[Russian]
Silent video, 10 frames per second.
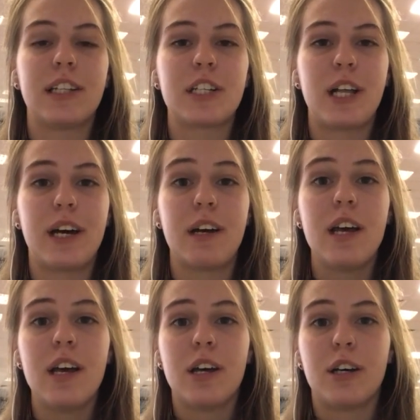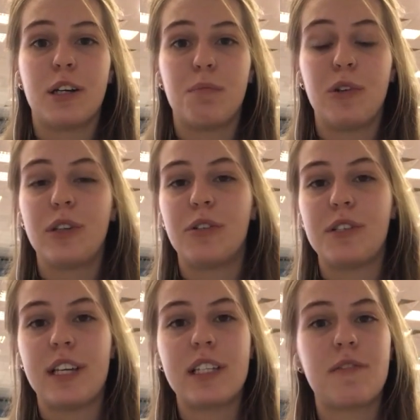Нашла а, много
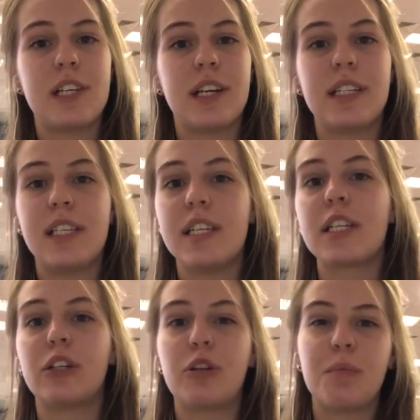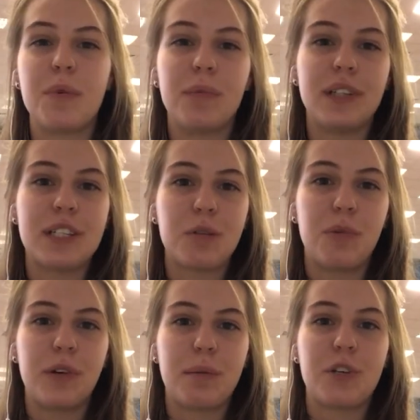друзей со всей России, с которыми мы до сих
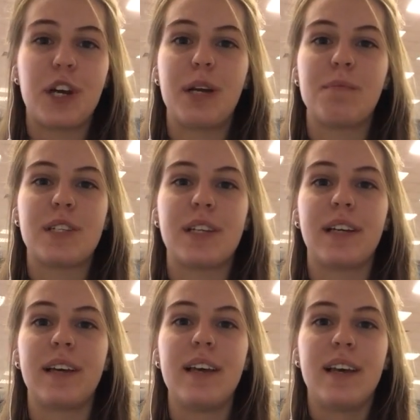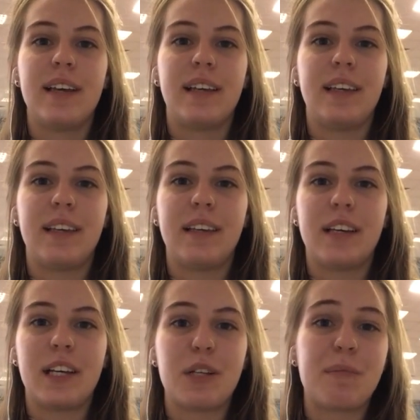пор общаемся, и
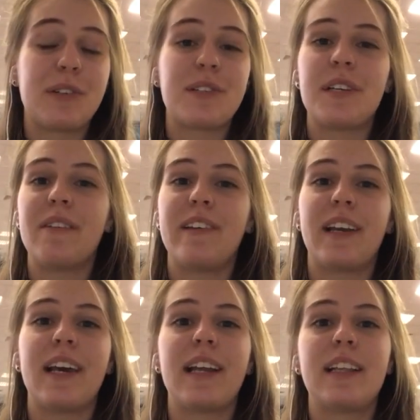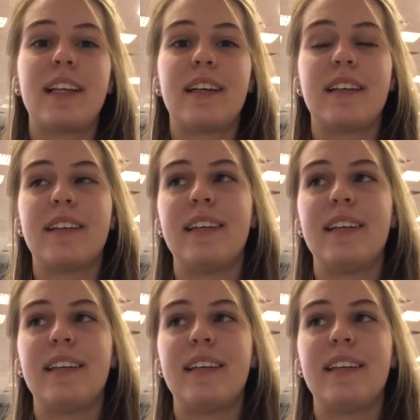это просто невероятно.